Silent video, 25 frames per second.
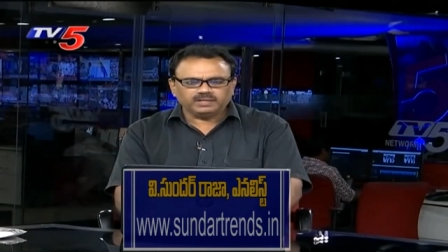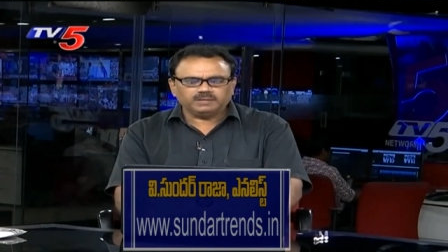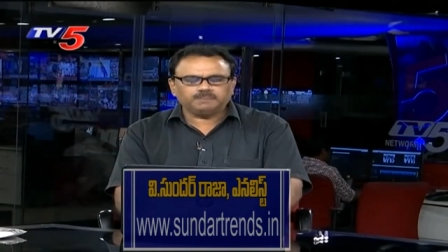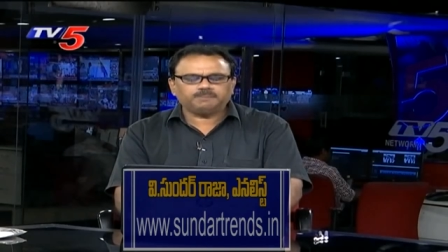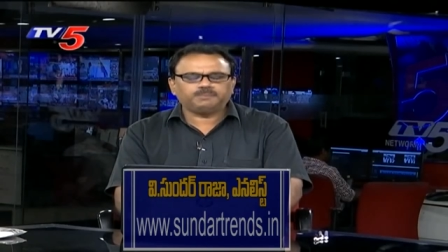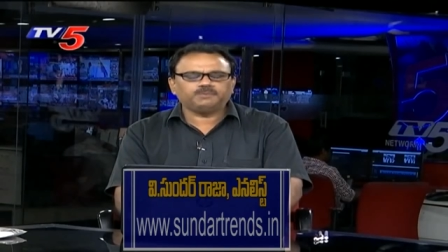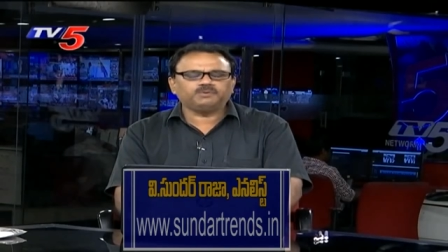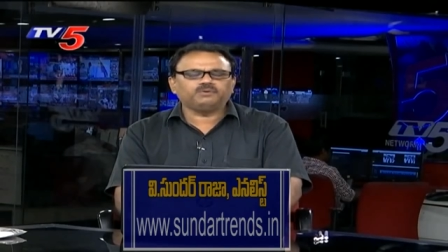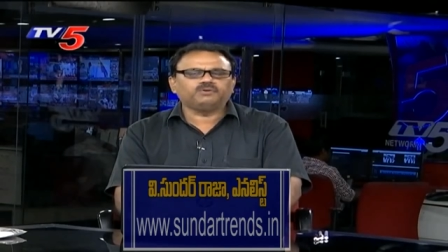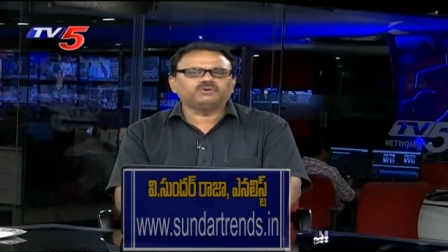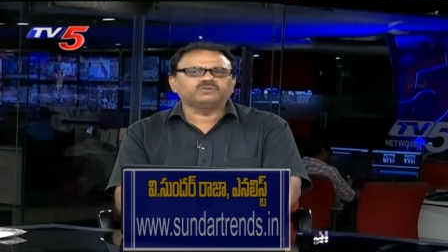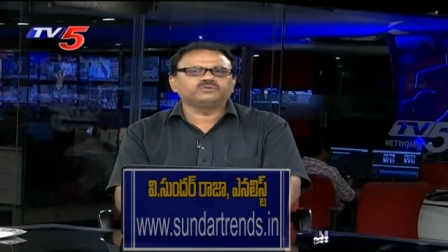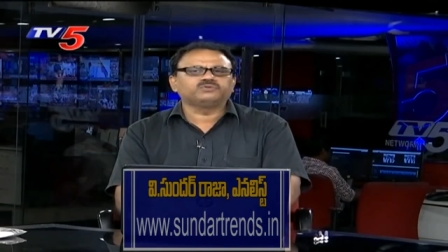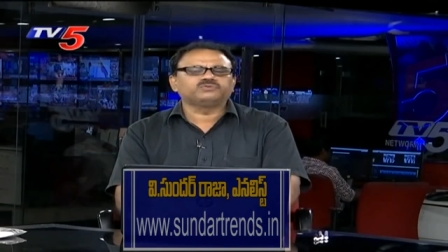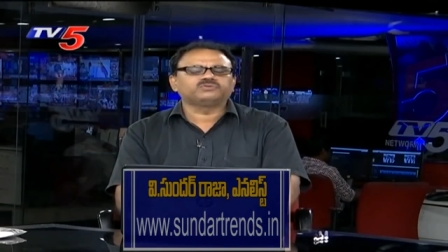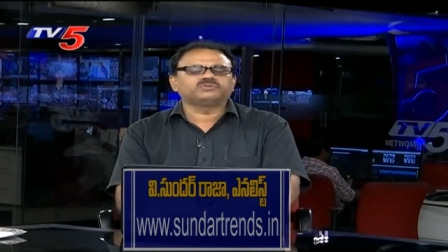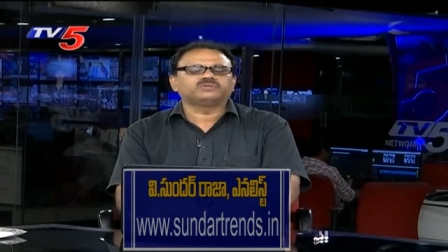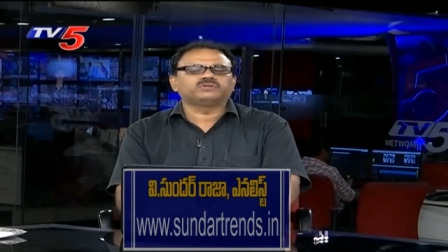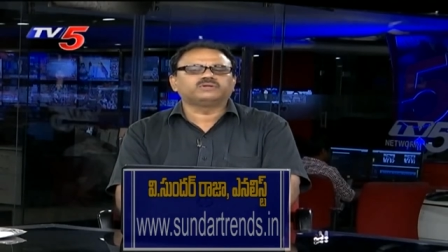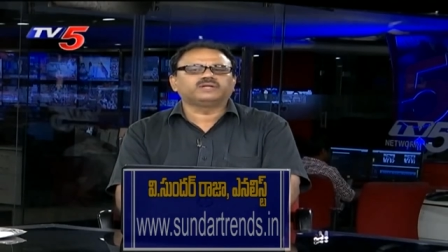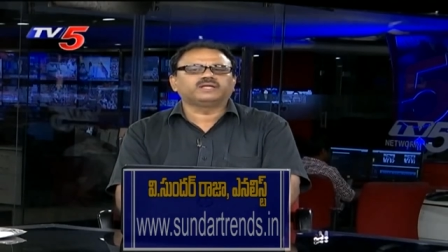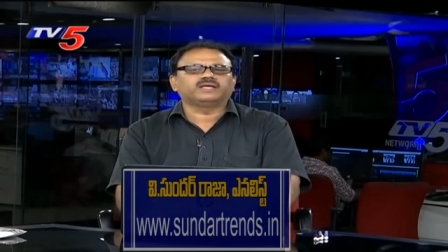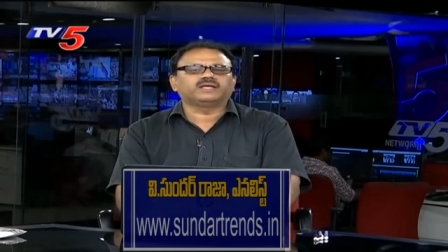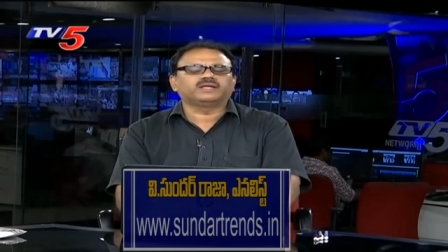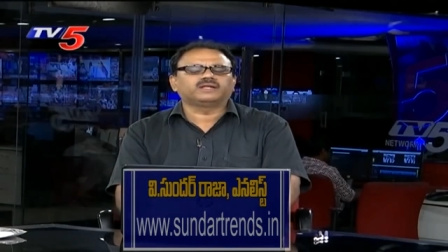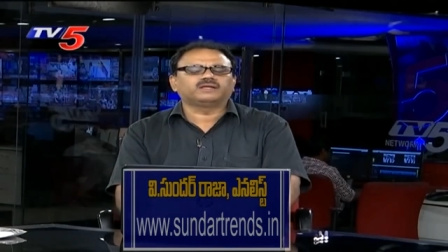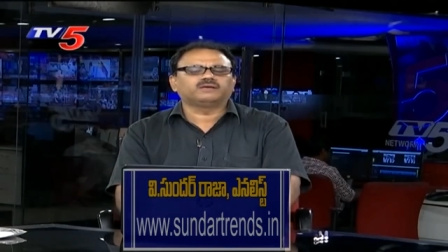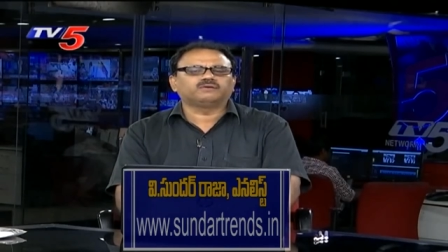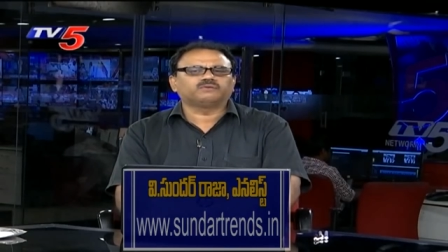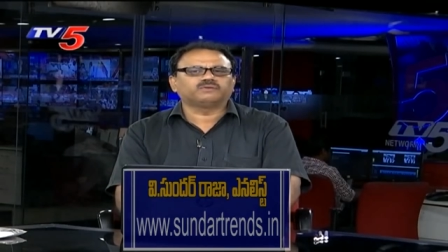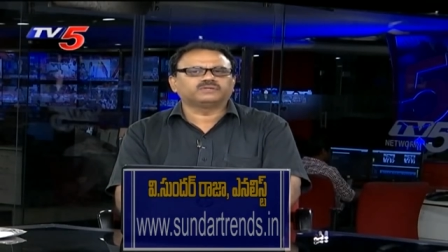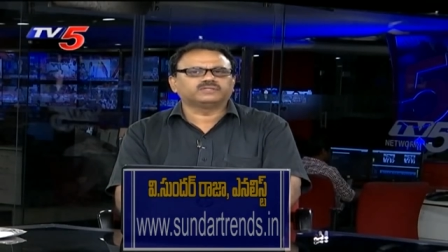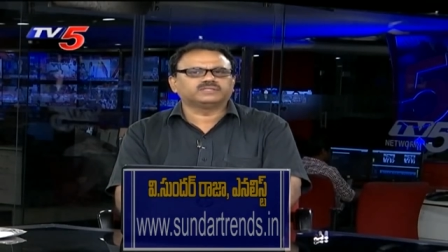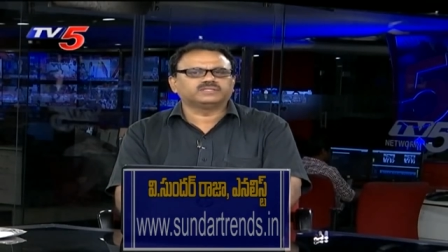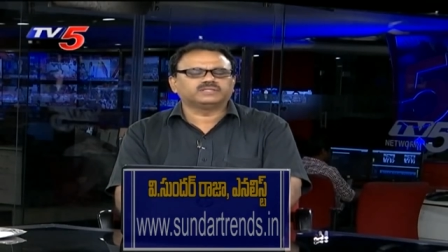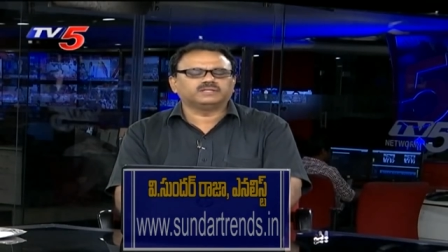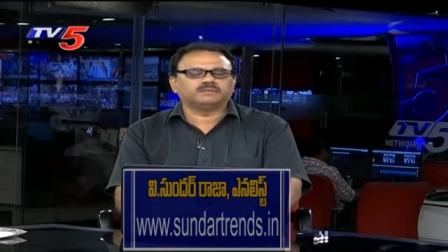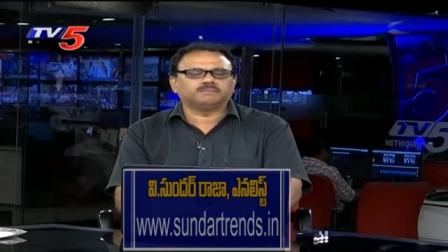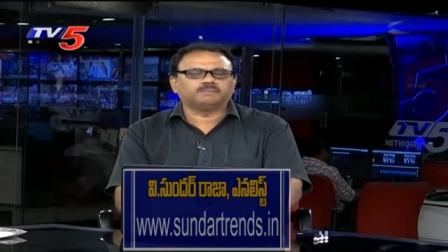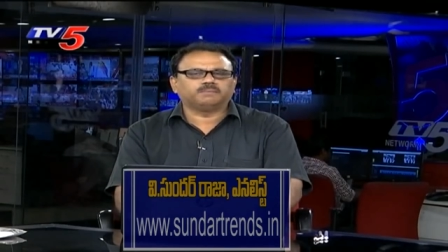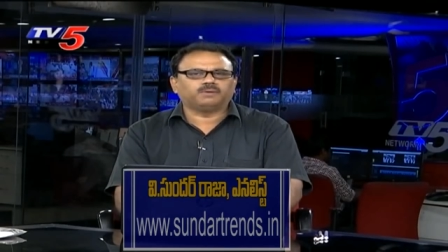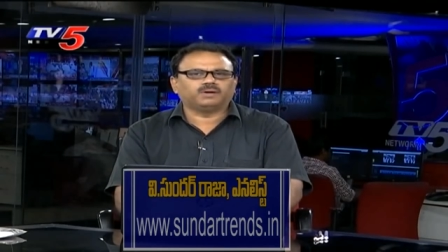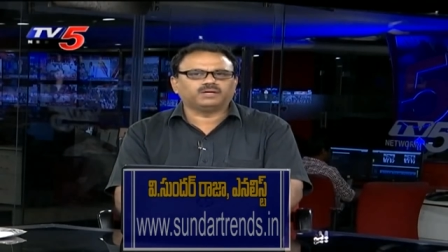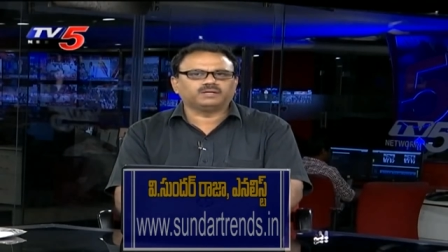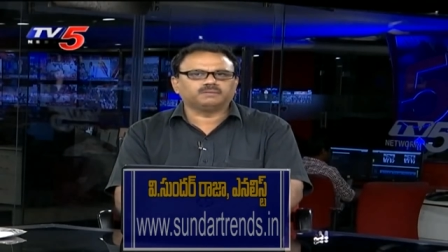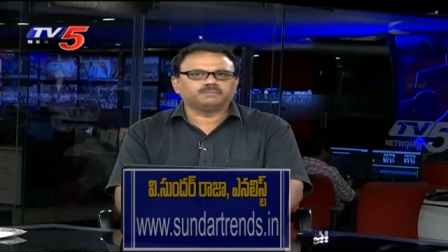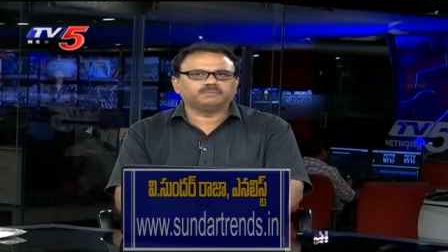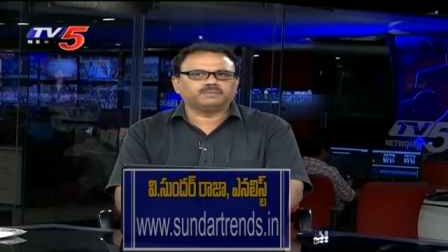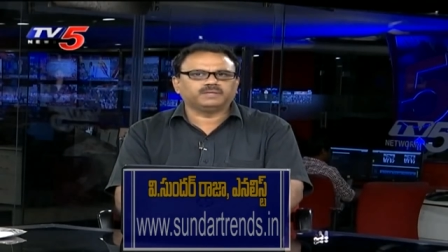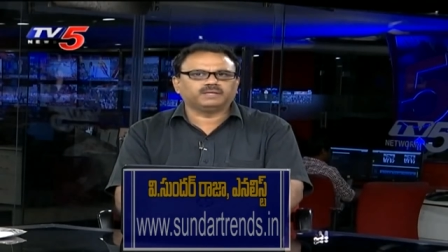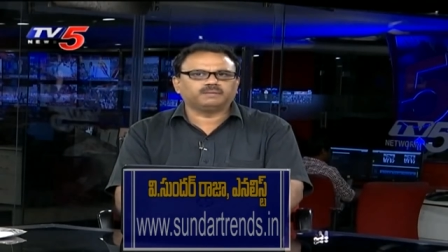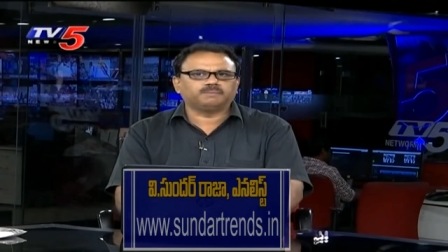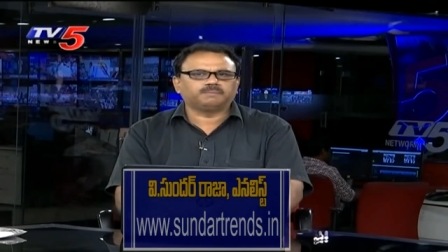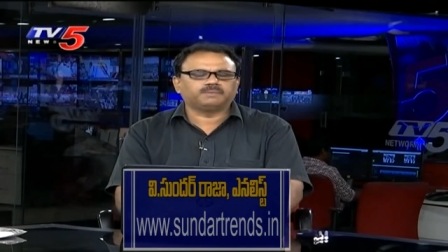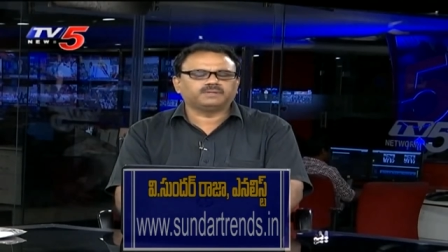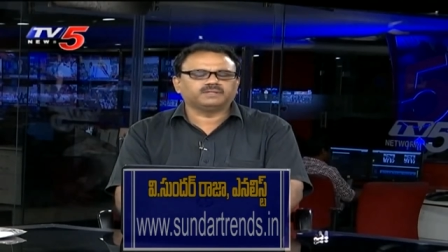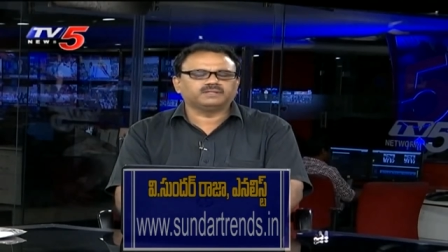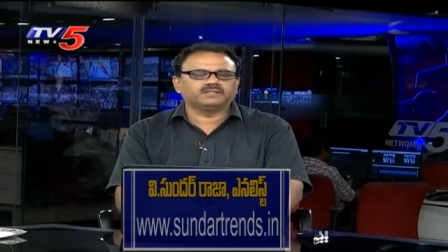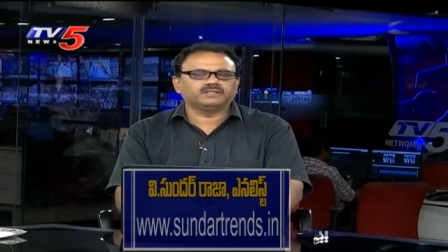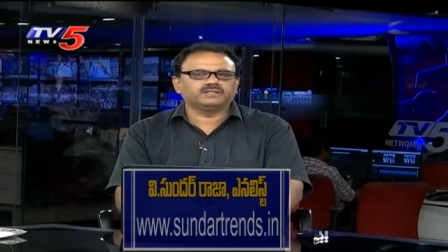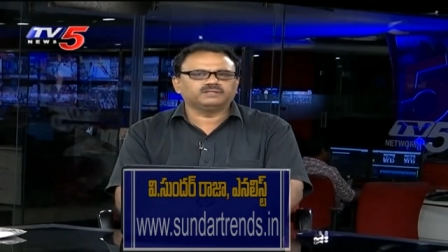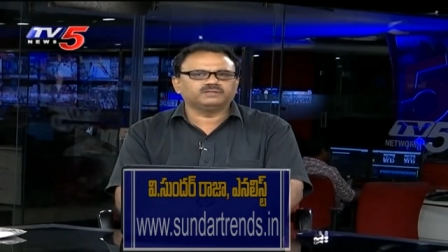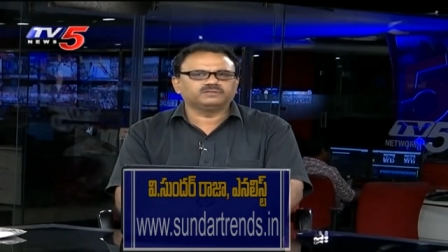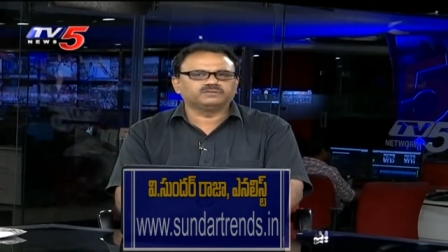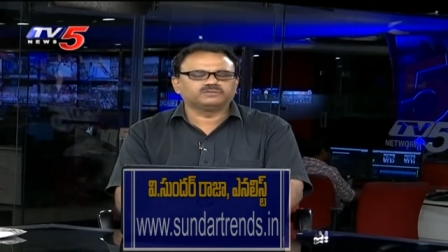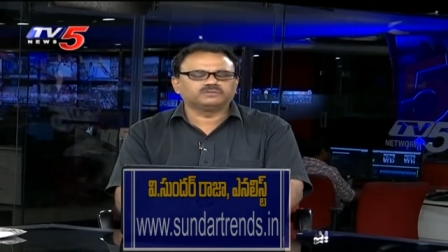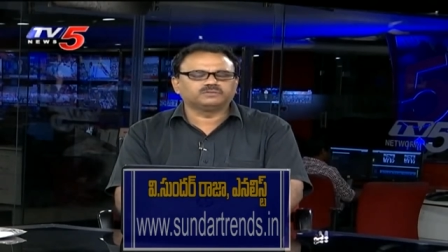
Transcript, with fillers: ఇప్పుడు కూడా చూస్తుంటే కనుక ఒక చిన్న బాటం ఏర్పడింది